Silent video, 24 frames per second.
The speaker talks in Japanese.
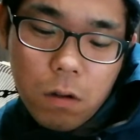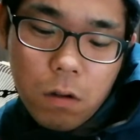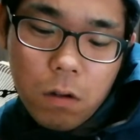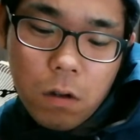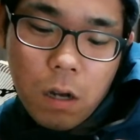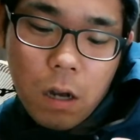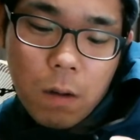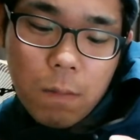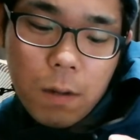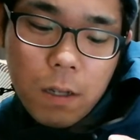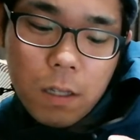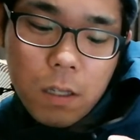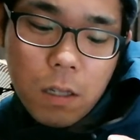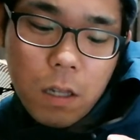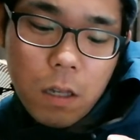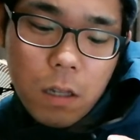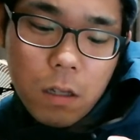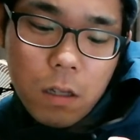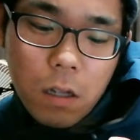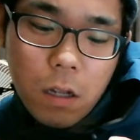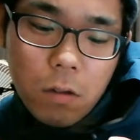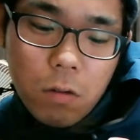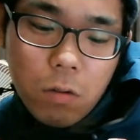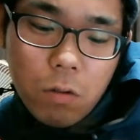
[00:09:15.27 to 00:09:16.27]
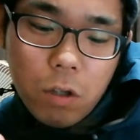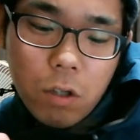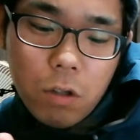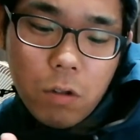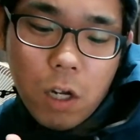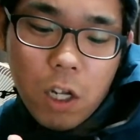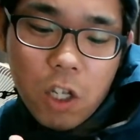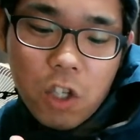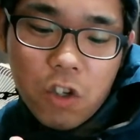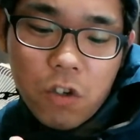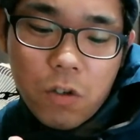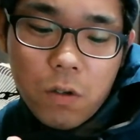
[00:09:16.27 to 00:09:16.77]
かませた時
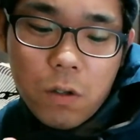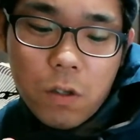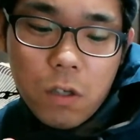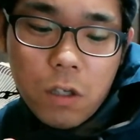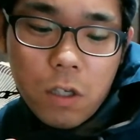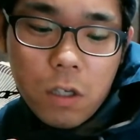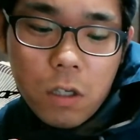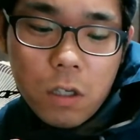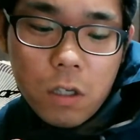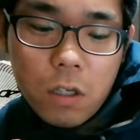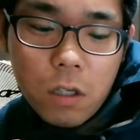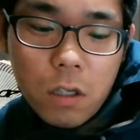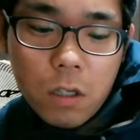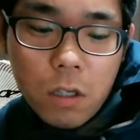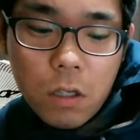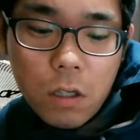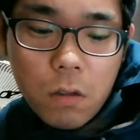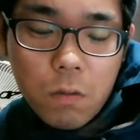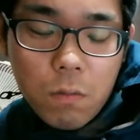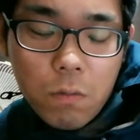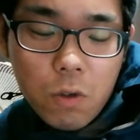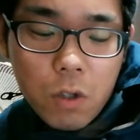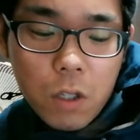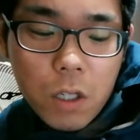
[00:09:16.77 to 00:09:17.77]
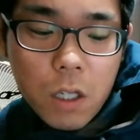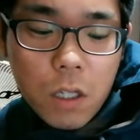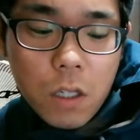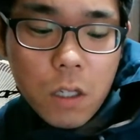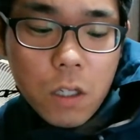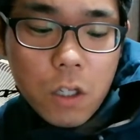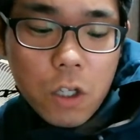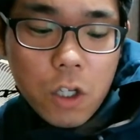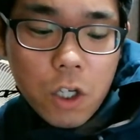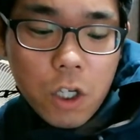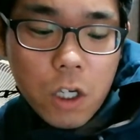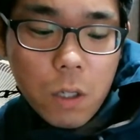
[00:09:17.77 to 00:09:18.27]
の味も全
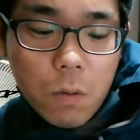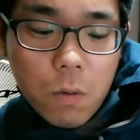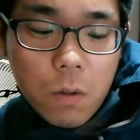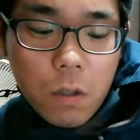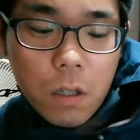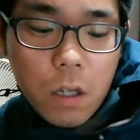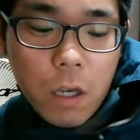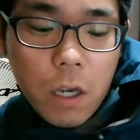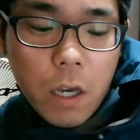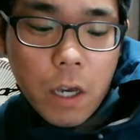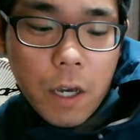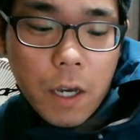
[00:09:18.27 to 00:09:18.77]
然違うんで